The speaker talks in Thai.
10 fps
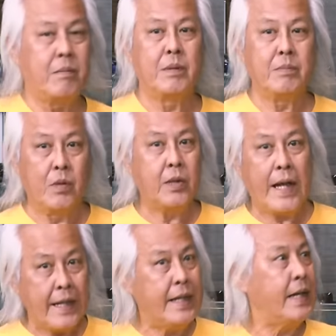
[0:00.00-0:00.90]
มันพูด
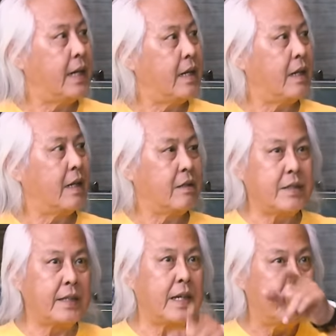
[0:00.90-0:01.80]
แค่นี้เลยอ่ะเอา
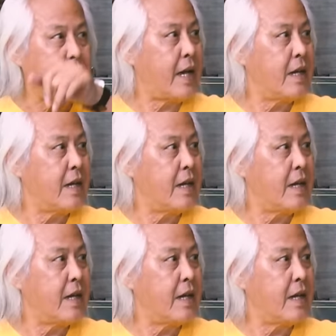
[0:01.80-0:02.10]
อย่างเดิมนะ